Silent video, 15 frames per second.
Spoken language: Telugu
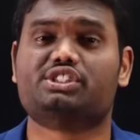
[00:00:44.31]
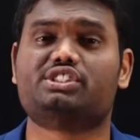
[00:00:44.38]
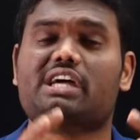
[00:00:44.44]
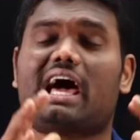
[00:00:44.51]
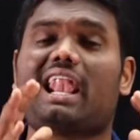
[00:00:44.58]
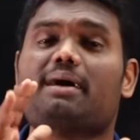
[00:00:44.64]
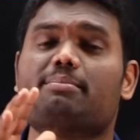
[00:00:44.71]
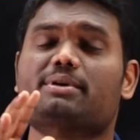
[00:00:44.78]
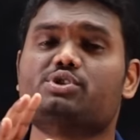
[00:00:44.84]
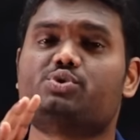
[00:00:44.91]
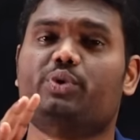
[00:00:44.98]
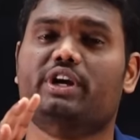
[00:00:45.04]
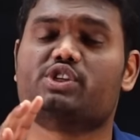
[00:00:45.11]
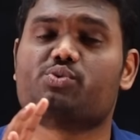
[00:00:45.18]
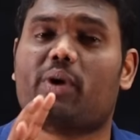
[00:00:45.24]
చాలామంది
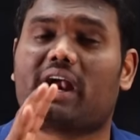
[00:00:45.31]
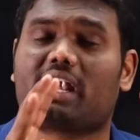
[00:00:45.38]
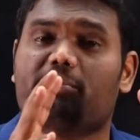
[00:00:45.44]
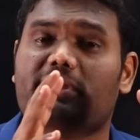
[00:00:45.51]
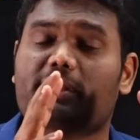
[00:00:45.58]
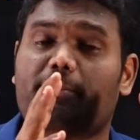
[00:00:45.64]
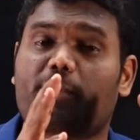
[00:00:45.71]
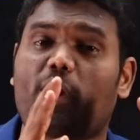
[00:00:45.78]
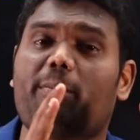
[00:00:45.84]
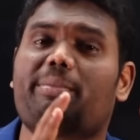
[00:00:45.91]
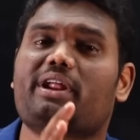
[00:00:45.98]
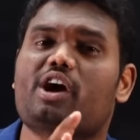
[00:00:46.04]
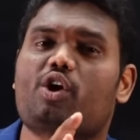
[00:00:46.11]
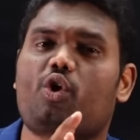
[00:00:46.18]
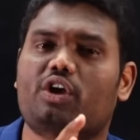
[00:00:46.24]
స్టూడెంట్స్ వాటి మీద
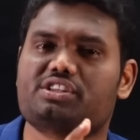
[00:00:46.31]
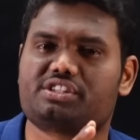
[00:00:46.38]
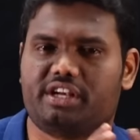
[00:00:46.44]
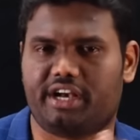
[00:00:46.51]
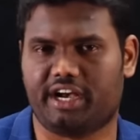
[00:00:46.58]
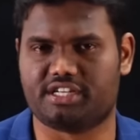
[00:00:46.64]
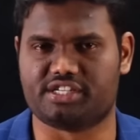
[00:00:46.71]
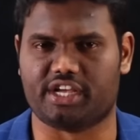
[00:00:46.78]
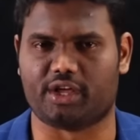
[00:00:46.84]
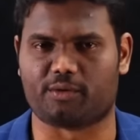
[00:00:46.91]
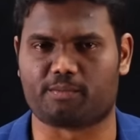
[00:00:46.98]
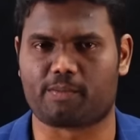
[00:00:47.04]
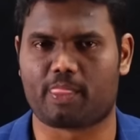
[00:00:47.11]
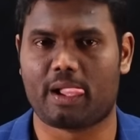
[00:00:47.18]
ప్రాపర్గా కాన్సన్ట్రేట్ చేయరు